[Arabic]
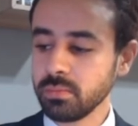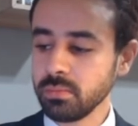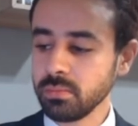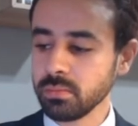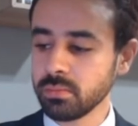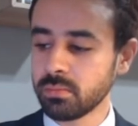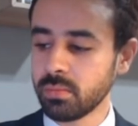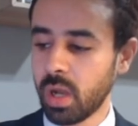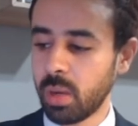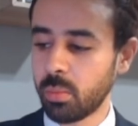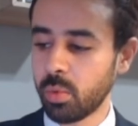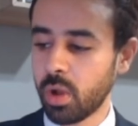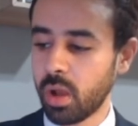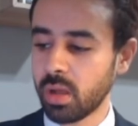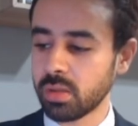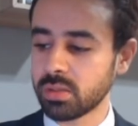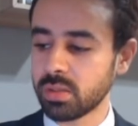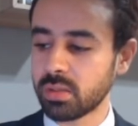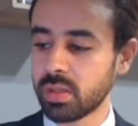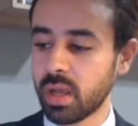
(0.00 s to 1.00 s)
مع نعم،
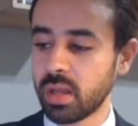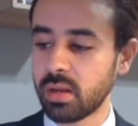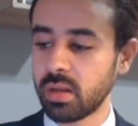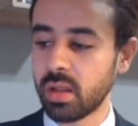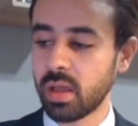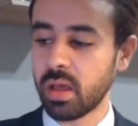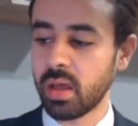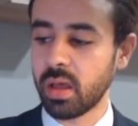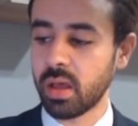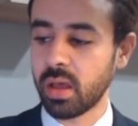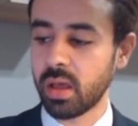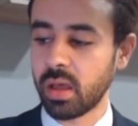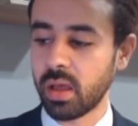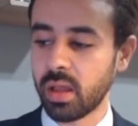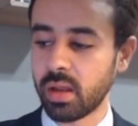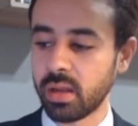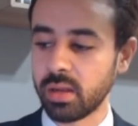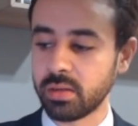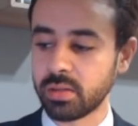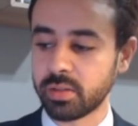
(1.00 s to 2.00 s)
ملاحظة أن آه،
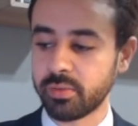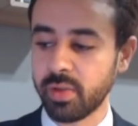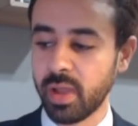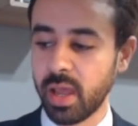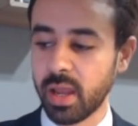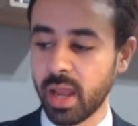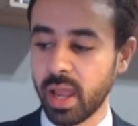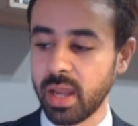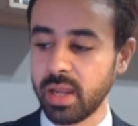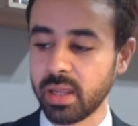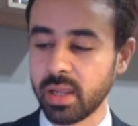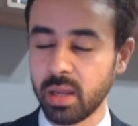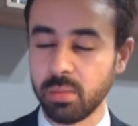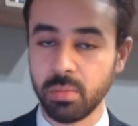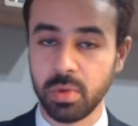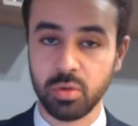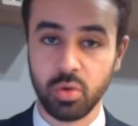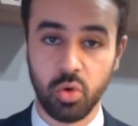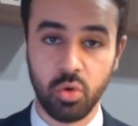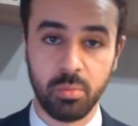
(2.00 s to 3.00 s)
الارتفاع الحالي كان
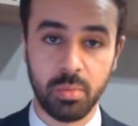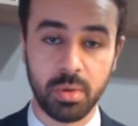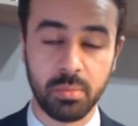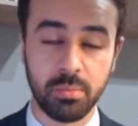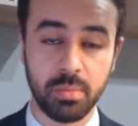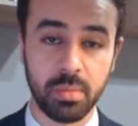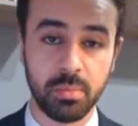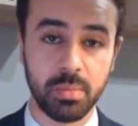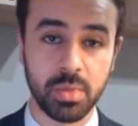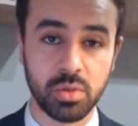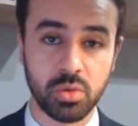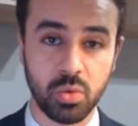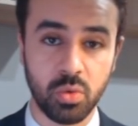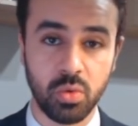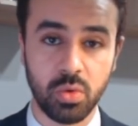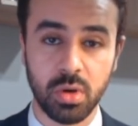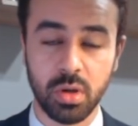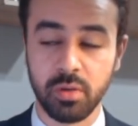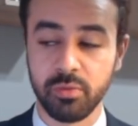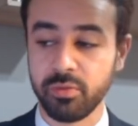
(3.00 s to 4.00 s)
مدعوم
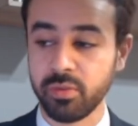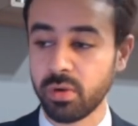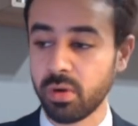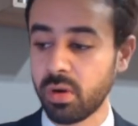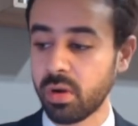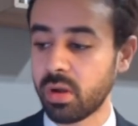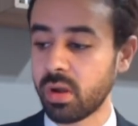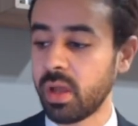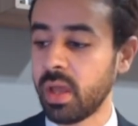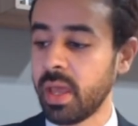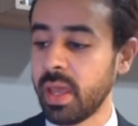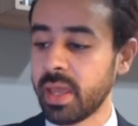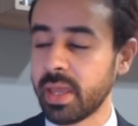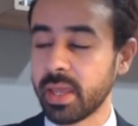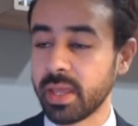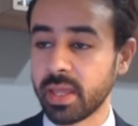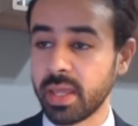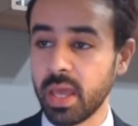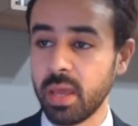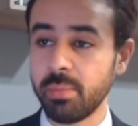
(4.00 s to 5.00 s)
بظهور انفراج
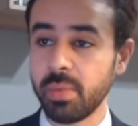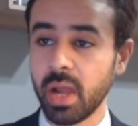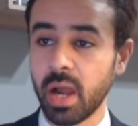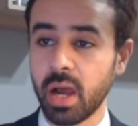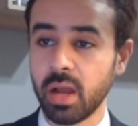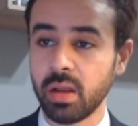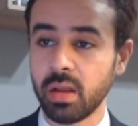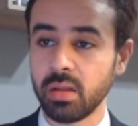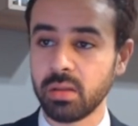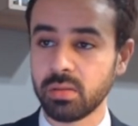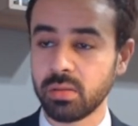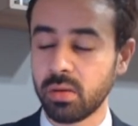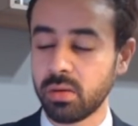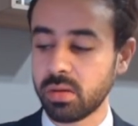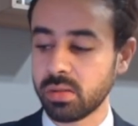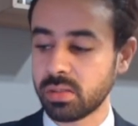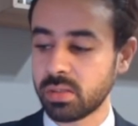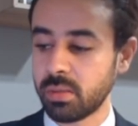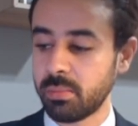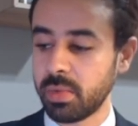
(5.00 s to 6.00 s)
إيجابي على الإطار
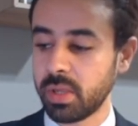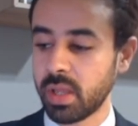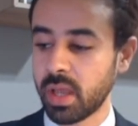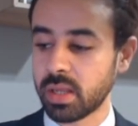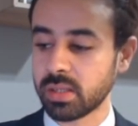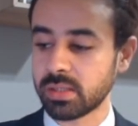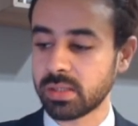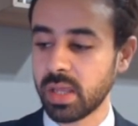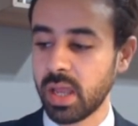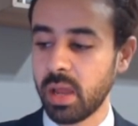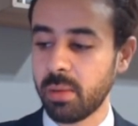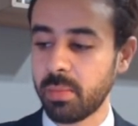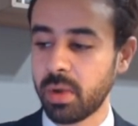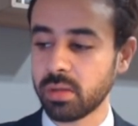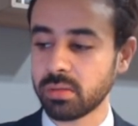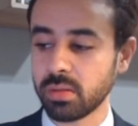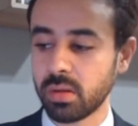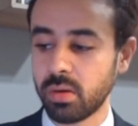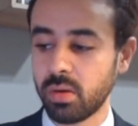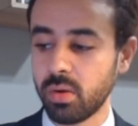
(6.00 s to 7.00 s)
الزمني الساعة مع
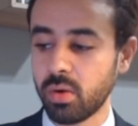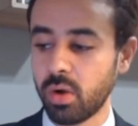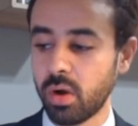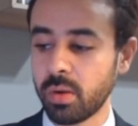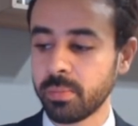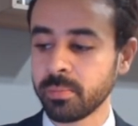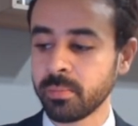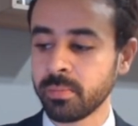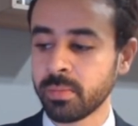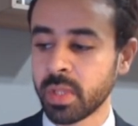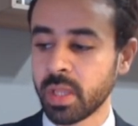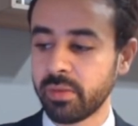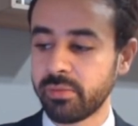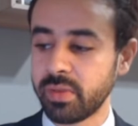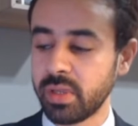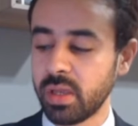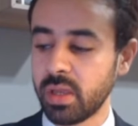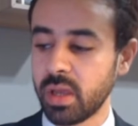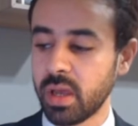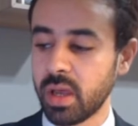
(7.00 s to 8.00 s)
تراجع
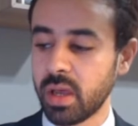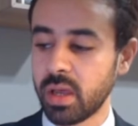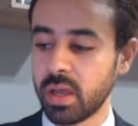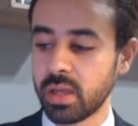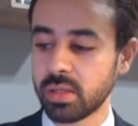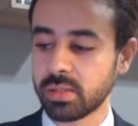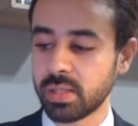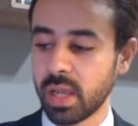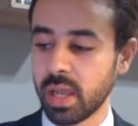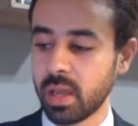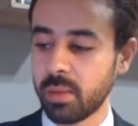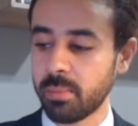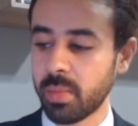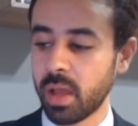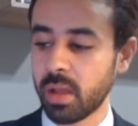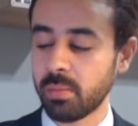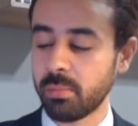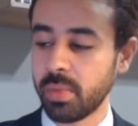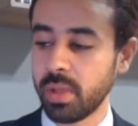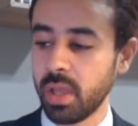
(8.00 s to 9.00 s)
في آه، زخم
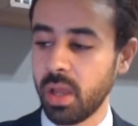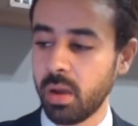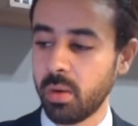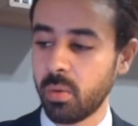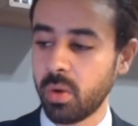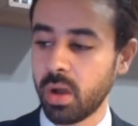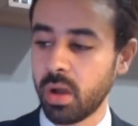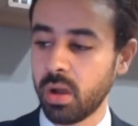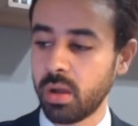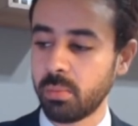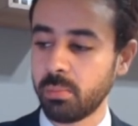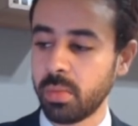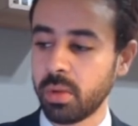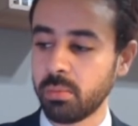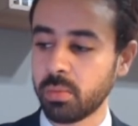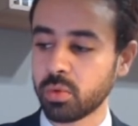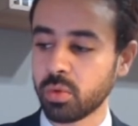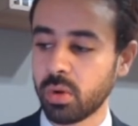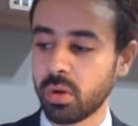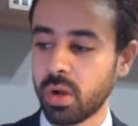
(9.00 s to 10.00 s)
البيع ومن
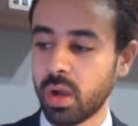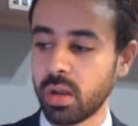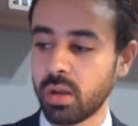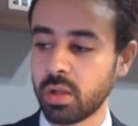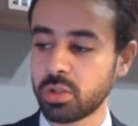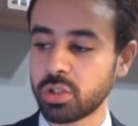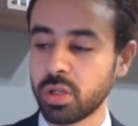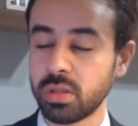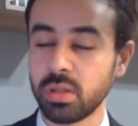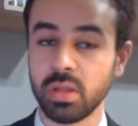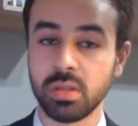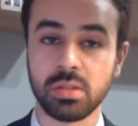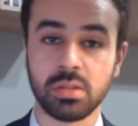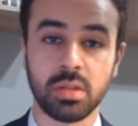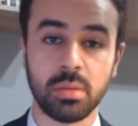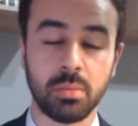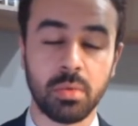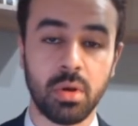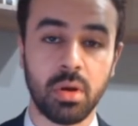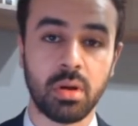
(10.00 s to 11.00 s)
المتوقع نشهد
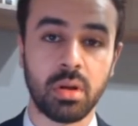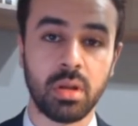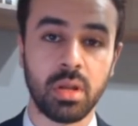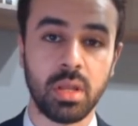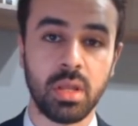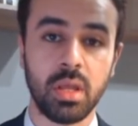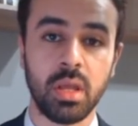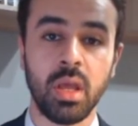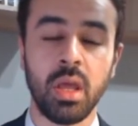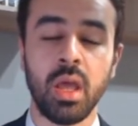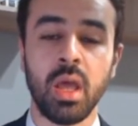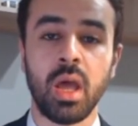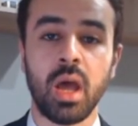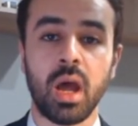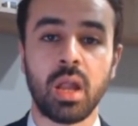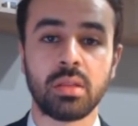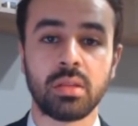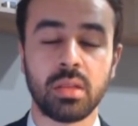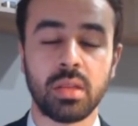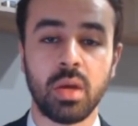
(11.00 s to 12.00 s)
استمرار
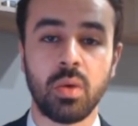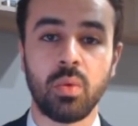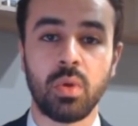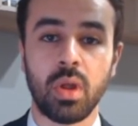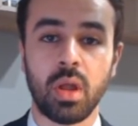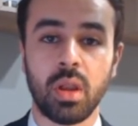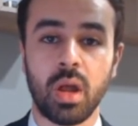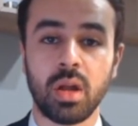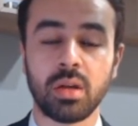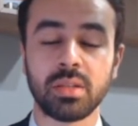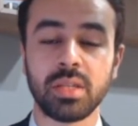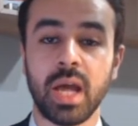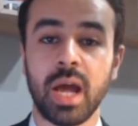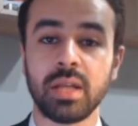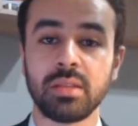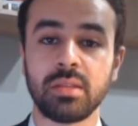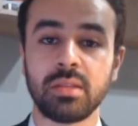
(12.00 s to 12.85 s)
للتداول العرضي حتى